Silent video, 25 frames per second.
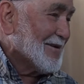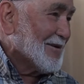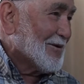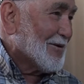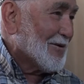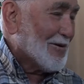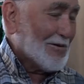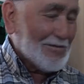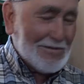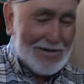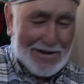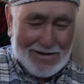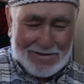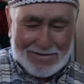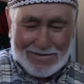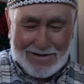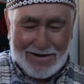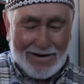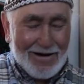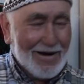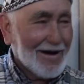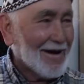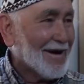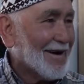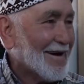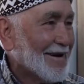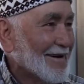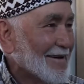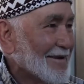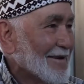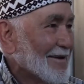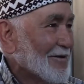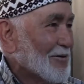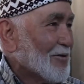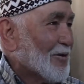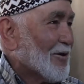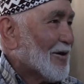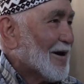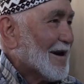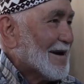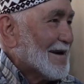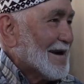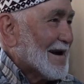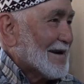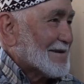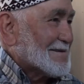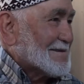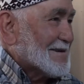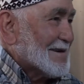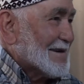Ondan sonra o
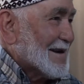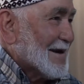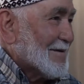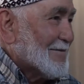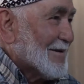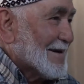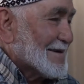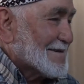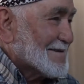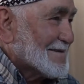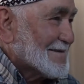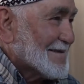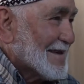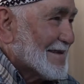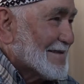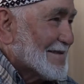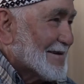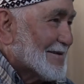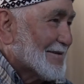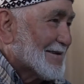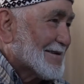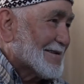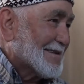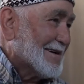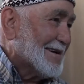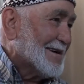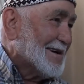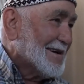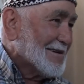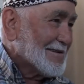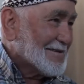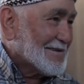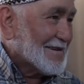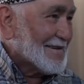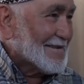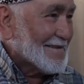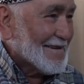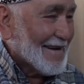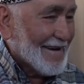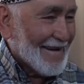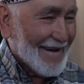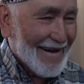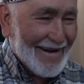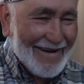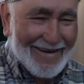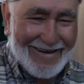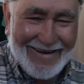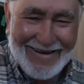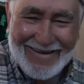ayak Çin'e eskiden de vardı. Çin ayağı.